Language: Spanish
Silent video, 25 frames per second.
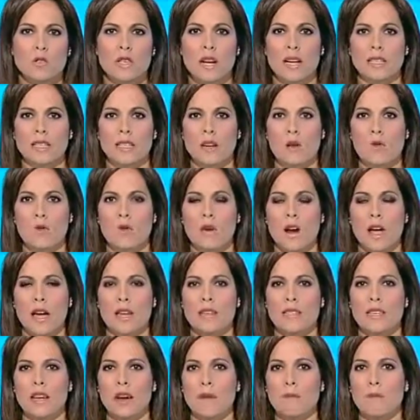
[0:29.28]
de la tribuna
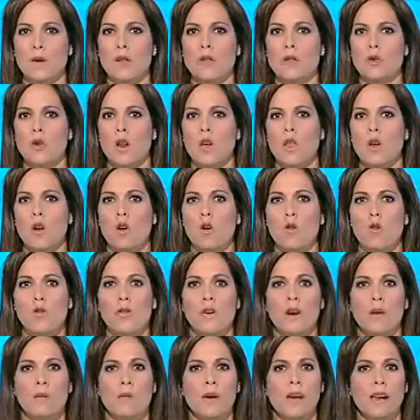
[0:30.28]
y se han apresurado a
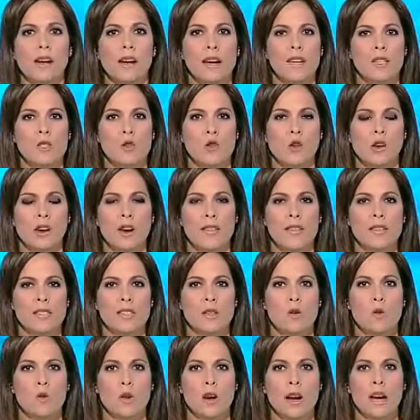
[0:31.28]
confirmar las jornadas
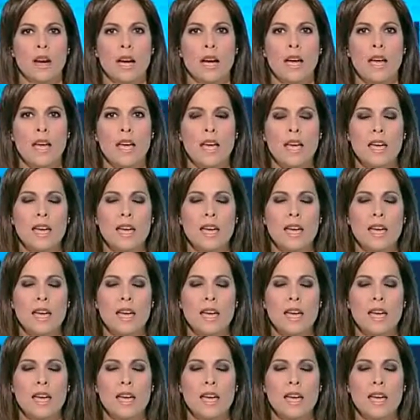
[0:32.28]
de huelga